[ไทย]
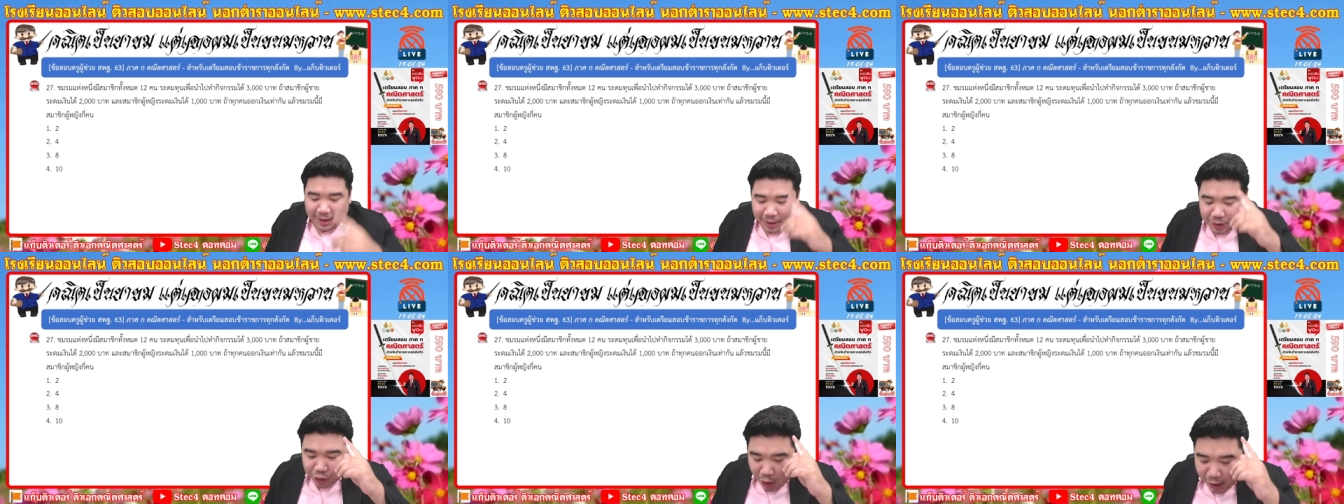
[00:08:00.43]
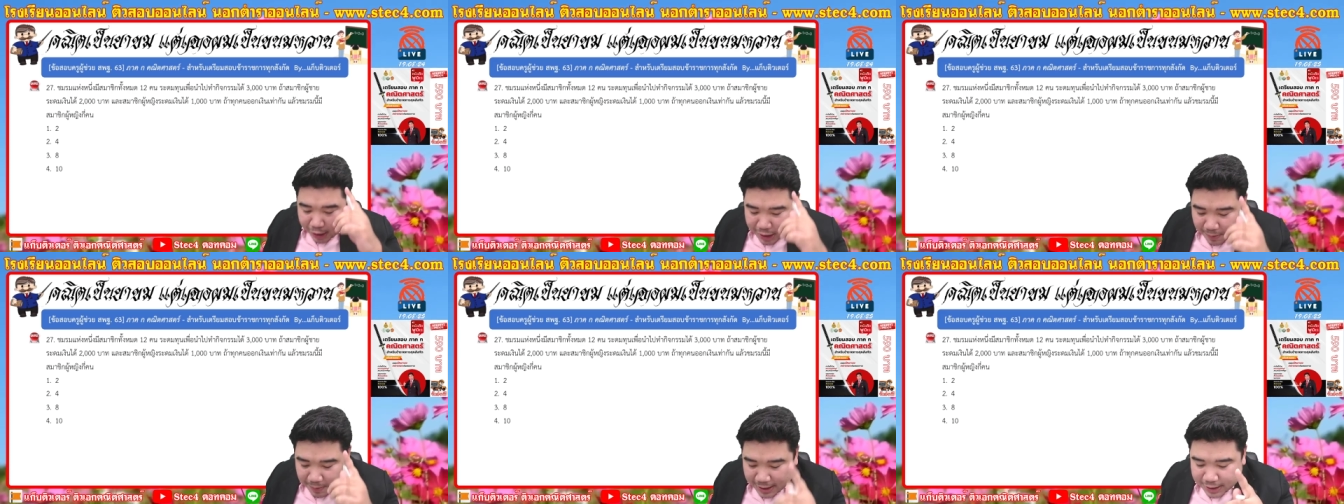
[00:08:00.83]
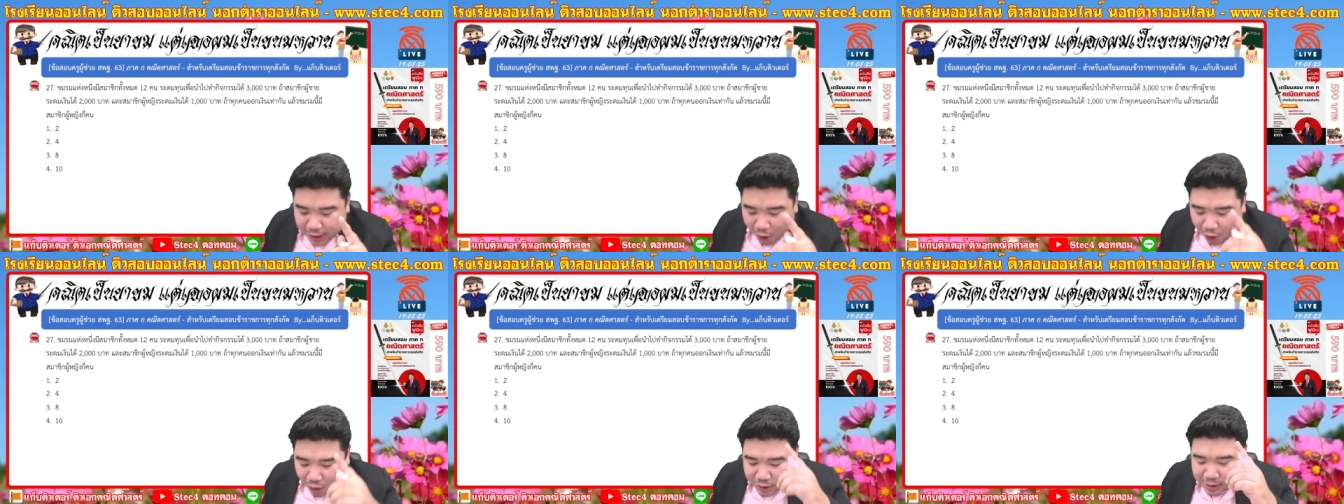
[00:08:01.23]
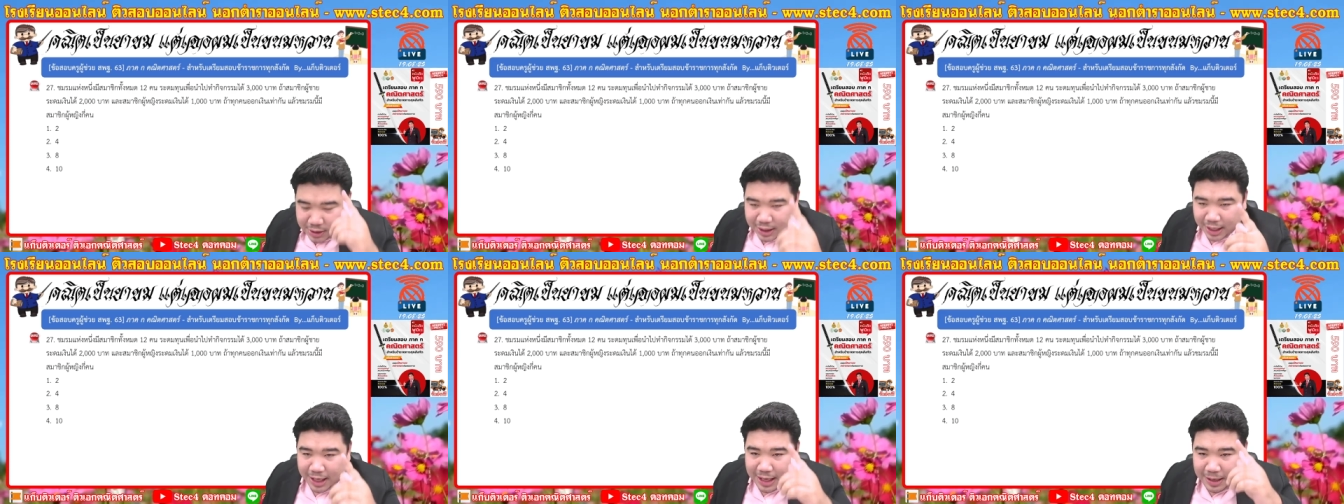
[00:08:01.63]
ชอยก็จะมี
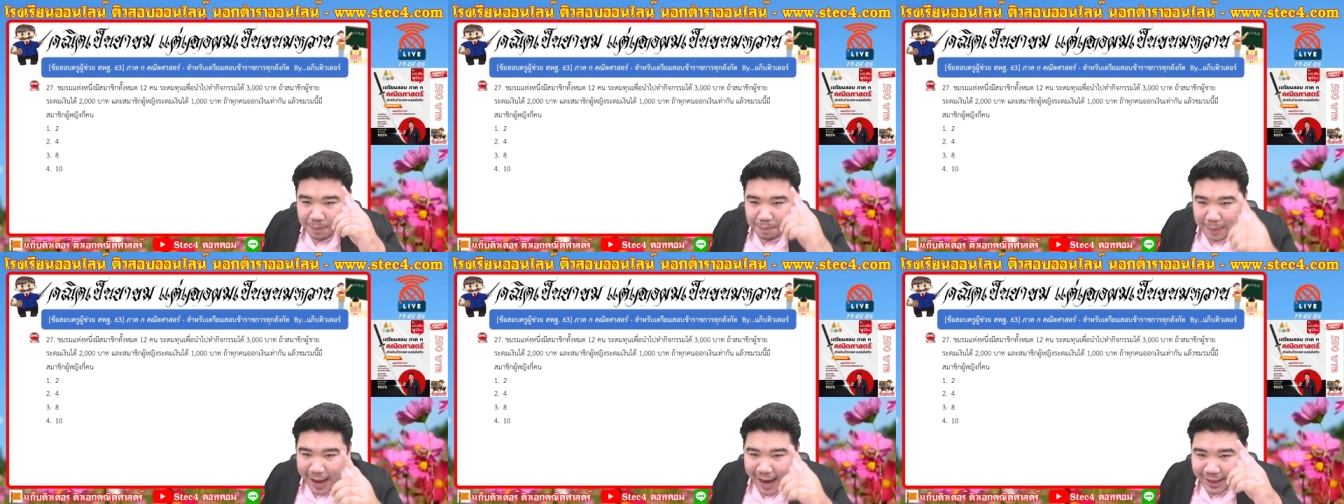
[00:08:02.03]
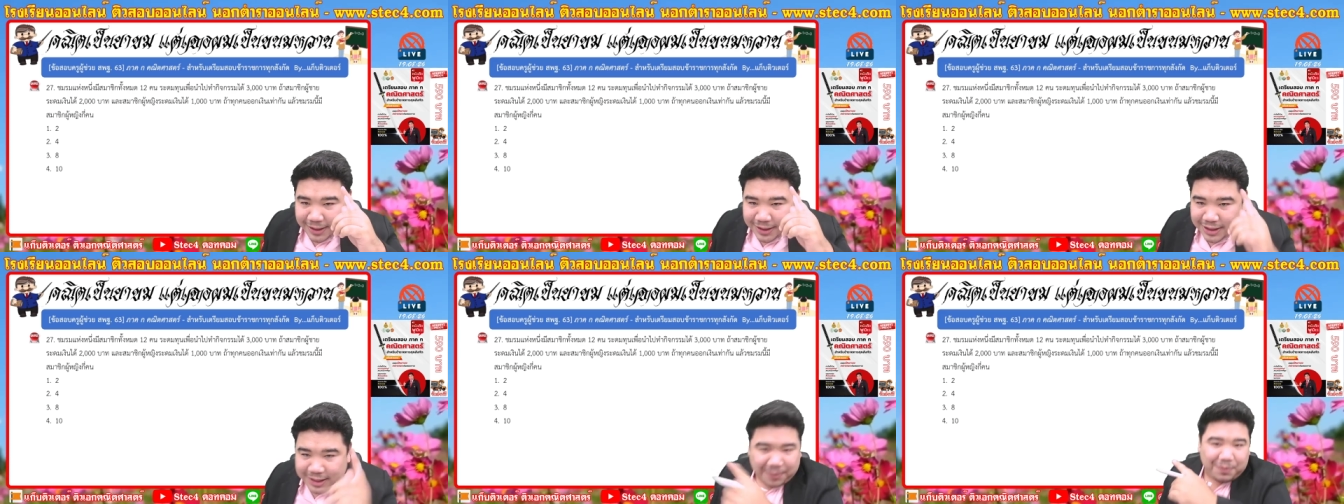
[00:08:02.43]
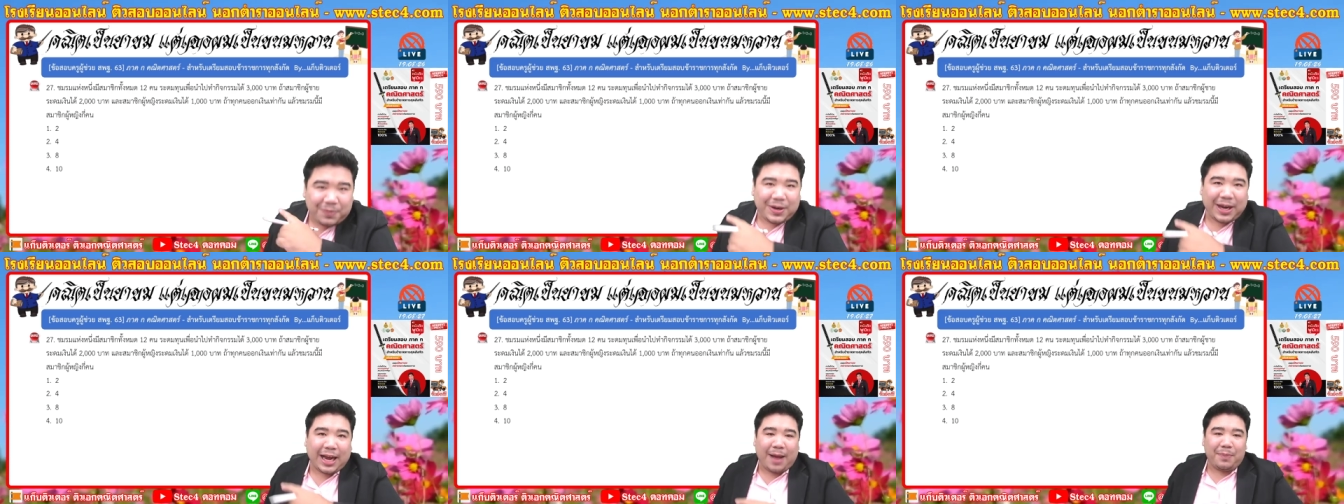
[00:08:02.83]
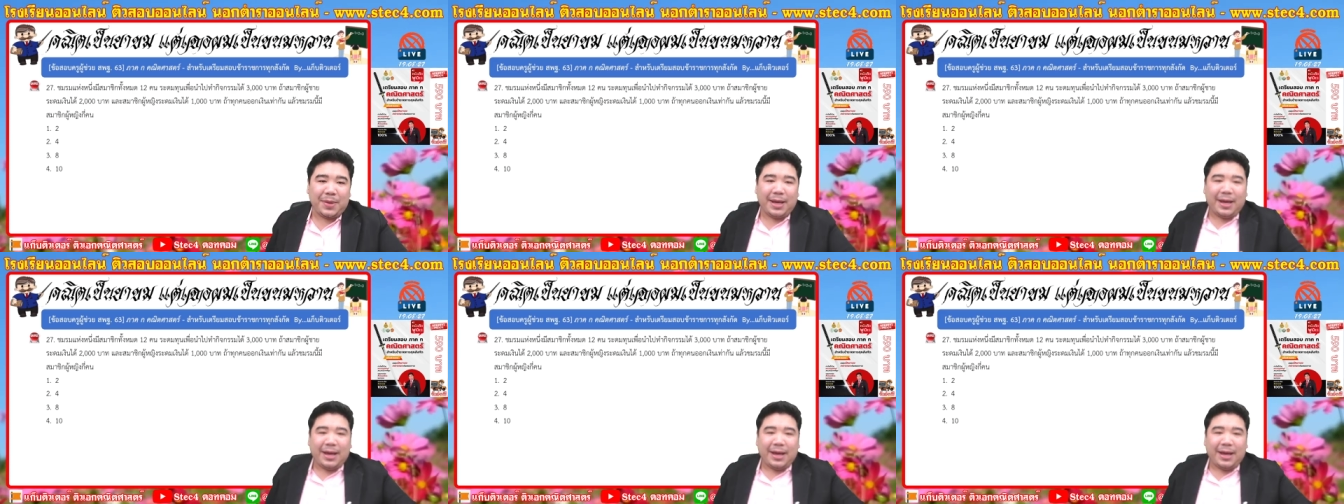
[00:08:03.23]
2 4 8 10นะครับ